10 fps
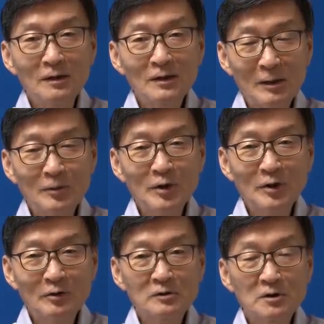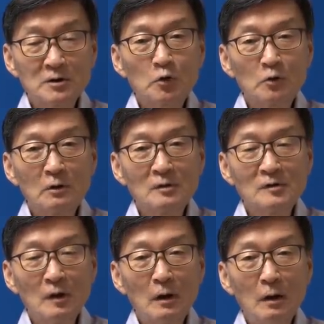가보니까 역시
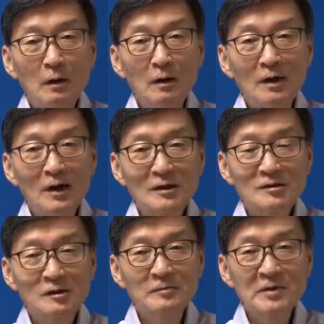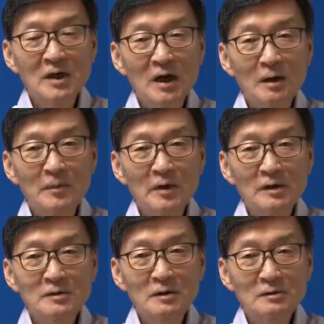좋더군요 아,
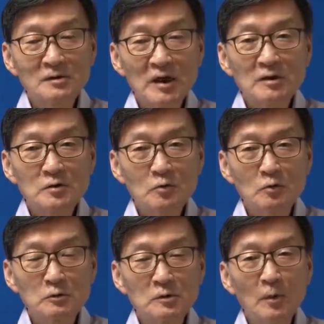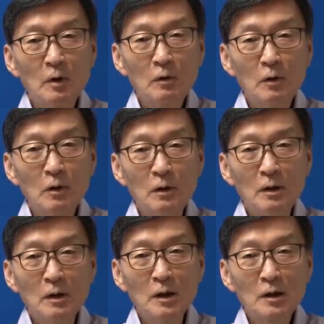섬진강변에서 제첩국도 먹고
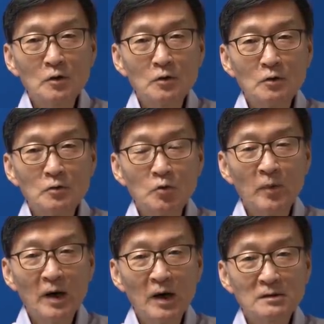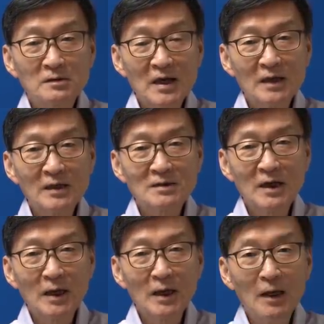그 유명한
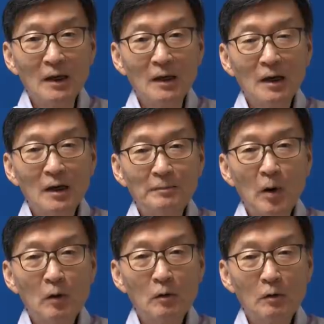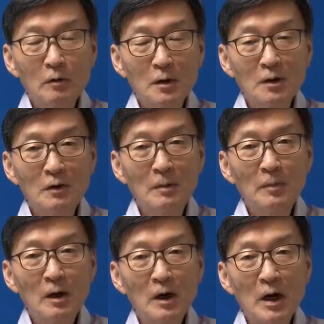쌍계사에 아, 벚꽃길도
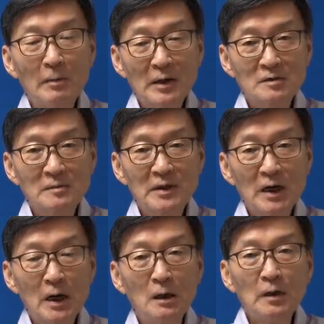한번 가봤습니다